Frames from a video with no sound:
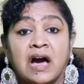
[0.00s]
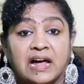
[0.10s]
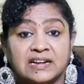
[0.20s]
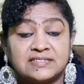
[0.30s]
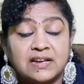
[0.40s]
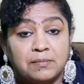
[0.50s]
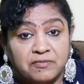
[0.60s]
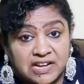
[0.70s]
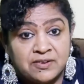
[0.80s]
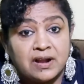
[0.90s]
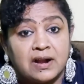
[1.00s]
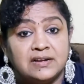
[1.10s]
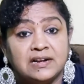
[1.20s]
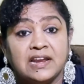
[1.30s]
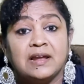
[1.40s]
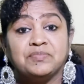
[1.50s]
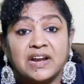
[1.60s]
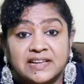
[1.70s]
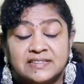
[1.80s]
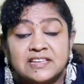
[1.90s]
அரசால் வெளியுறாடுகளெல்லாம்
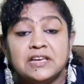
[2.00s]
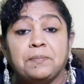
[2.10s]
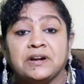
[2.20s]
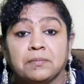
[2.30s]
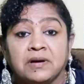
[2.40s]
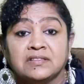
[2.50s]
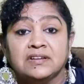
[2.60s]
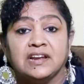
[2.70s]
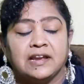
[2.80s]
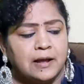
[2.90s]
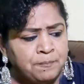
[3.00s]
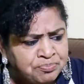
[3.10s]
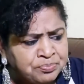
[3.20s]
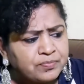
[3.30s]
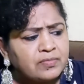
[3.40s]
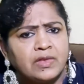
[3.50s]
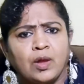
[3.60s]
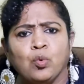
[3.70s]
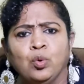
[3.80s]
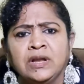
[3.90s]
தடை செய்யப்பட்ட மருந்துகளை எல்லாம்
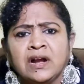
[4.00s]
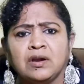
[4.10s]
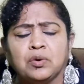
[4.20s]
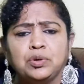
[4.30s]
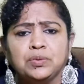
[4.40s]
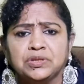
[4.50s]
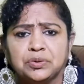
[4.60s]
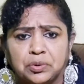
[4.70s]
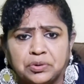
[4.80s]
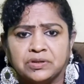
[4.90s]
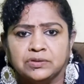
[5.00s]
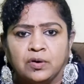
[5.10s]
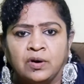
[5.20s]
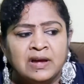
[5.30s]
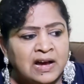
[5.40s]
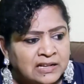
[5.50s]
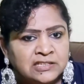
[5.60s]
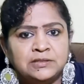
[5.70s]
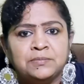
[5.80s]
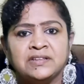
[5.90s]
உள்நாட்டில் கொண்டு வந்து கொட்டுறதும் அது
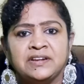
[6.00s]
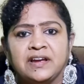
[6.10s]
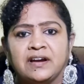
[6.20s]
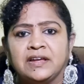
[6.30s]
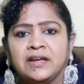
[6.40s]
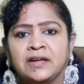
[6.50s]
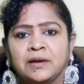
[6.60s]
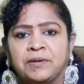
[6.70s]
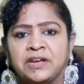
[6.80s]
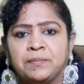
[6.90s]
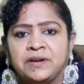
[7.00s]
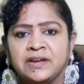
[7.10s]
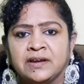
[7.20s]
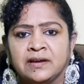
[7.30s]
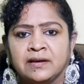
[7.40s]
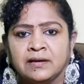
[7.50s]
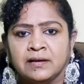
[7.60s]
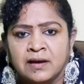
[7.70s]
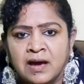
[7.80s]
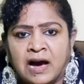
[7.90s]
இது மாதிரியான பெரிய பெரிய
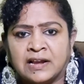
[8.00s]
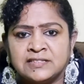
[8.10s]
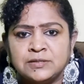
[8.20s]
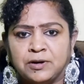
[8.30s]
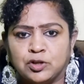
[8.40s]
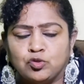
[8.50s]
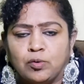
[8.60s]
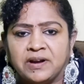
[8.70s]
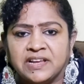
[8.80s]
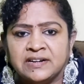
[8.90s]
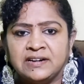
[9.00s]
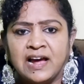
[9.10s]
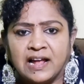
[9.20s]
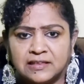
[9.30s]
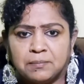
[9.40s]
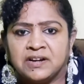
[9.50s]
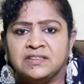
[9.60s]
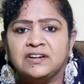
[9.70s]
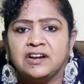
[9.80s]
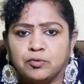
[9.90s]
அரசு மருத்துவமனைகளில் அந்த
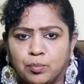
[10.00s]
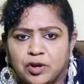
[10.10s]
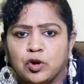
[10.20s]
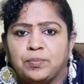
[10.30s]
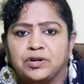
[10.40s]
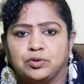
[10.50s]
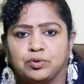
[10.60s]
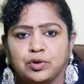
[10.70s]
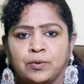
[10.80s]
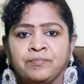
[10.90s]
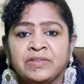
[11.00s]
மருந்துகளை உபயோகப்படுத்துவதும்